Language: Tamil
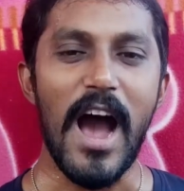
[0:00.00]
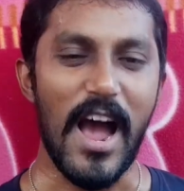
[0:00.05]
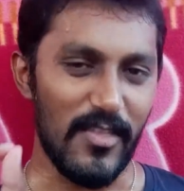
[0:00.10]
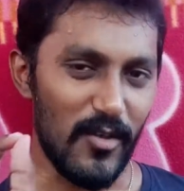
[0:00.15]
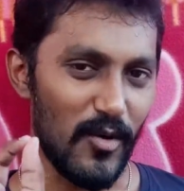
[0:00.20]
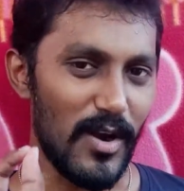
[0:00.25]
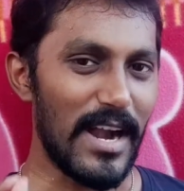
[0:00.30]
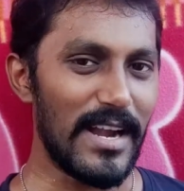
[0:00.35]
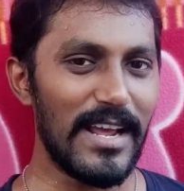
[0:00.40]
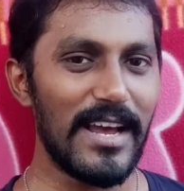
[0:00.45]

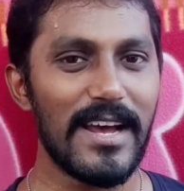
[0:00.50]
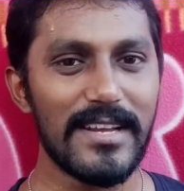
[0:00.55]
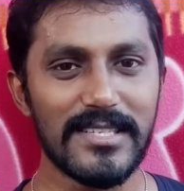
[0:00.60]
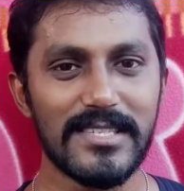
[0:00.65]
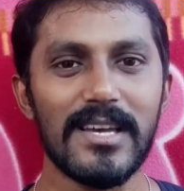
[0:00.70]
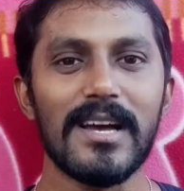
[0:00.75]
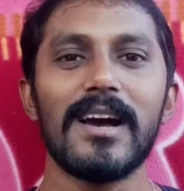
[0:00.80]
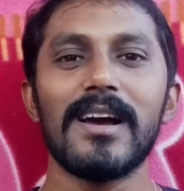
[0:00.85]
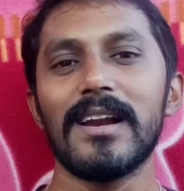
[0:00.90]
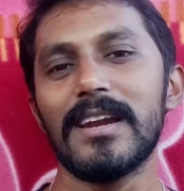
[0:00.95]
அந்த ஒரு
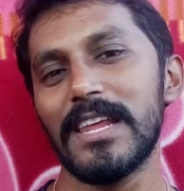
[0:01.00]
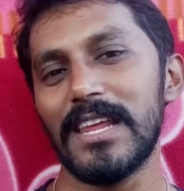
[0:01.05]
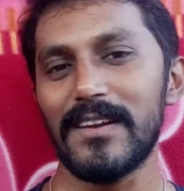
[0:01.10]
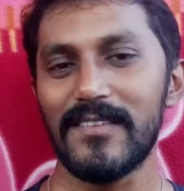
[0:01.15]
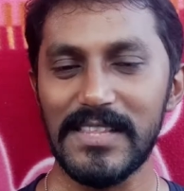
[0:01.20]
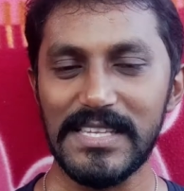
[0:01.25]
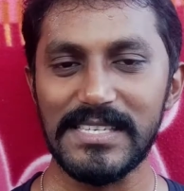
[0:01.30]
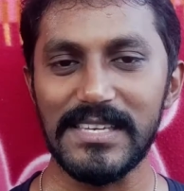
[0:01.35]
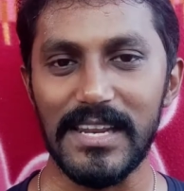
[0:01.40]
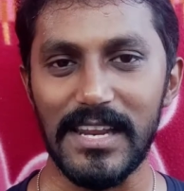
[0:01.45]
அட்டகாசத்துக்காக
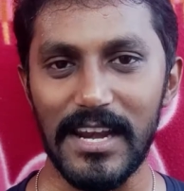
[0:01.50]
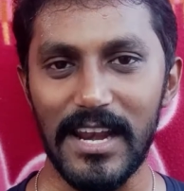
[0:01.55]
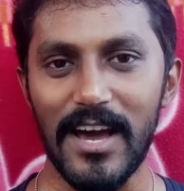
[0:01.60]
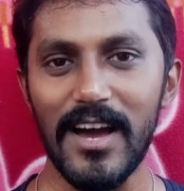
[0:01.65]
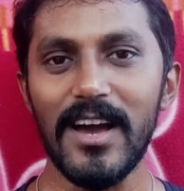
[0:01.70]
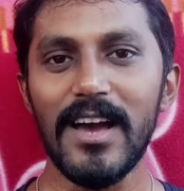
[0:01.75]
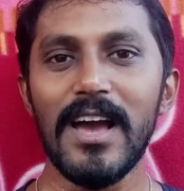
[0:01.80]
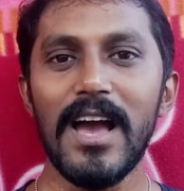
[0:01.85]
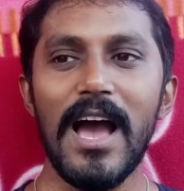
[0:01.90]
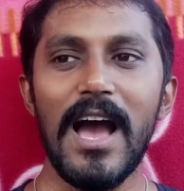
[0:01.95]
நீங்கள் வந்து சிரிக்கலாம்